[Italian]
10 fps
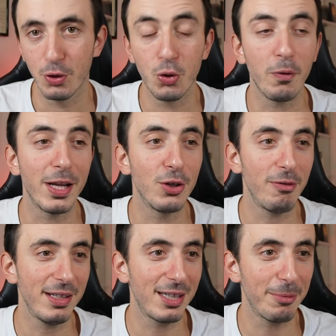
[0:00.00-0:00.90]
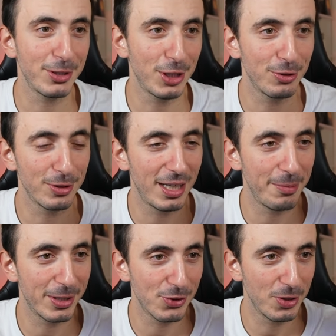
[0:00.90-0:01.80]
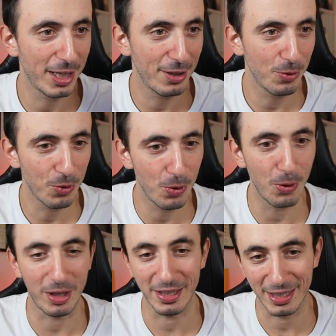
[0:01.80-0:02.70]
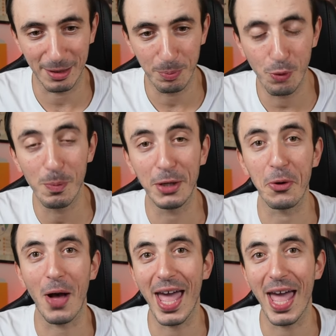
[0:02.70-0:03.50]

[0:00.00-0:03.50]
dove il 90% delle persone persone che non corre tra il pubblico